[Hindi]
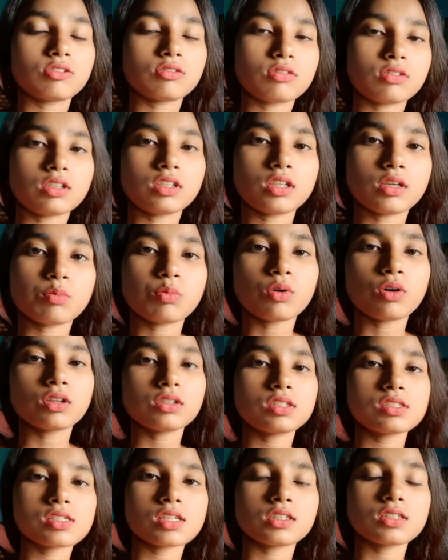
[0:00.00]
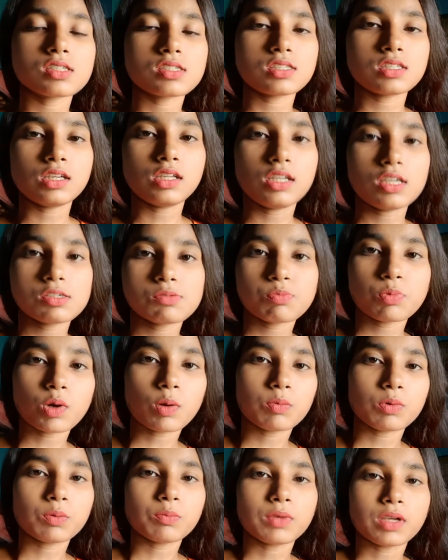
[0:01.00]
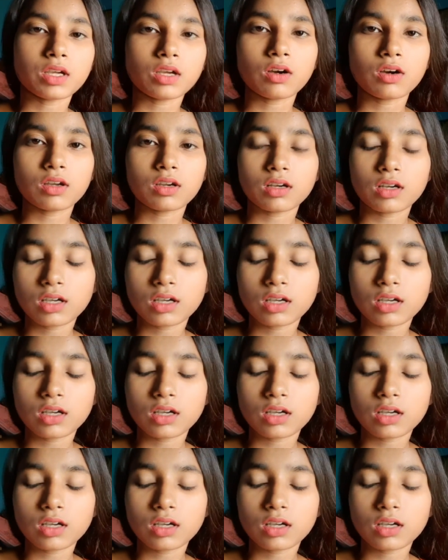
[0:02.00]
तो ये बहुत ही ज़्यादा सीरियस प्रॉब्लम है और